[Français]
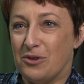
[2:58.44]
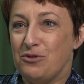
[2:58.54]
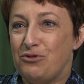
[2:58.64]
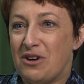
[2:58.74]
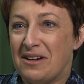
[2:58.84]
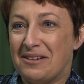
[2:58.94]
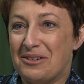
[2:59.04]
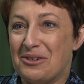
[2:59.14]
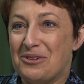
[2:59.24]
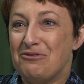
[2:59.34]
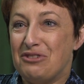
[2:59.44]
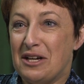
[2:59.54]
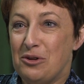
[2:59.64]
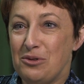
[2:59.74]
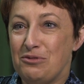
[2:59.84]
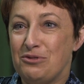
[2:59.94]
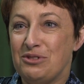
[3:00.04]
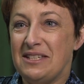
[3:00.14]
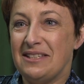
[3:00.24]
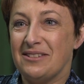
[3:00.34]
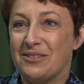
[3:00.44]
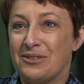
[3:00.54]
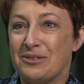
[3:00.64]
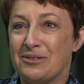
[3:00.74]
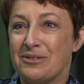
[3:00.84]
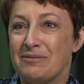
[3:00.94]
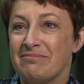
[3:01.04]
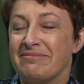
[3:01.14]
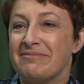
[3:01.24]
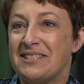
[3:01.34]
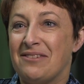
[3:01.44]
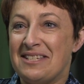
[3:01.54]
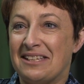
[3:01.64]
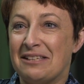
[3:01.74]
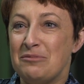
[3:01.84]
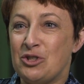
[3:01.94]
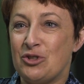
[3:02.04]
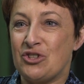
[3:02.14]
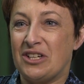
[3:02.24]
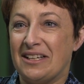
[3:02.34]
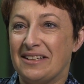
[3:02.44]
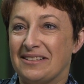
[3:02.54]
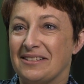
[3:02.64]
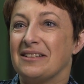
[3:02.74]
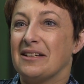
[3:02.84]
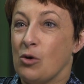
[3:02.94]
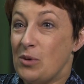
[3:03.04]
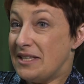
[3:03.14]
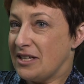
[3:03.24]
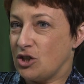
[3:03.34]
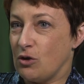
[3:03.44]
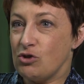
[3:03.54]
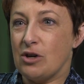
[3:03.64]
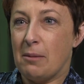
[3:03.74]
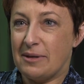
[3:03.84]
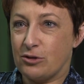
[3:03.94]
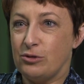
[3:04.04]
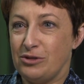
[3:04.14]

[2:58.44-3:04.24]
Une fois, une fois élu, vous vous dites, ça va certainement changer. Oui, ça change, parce que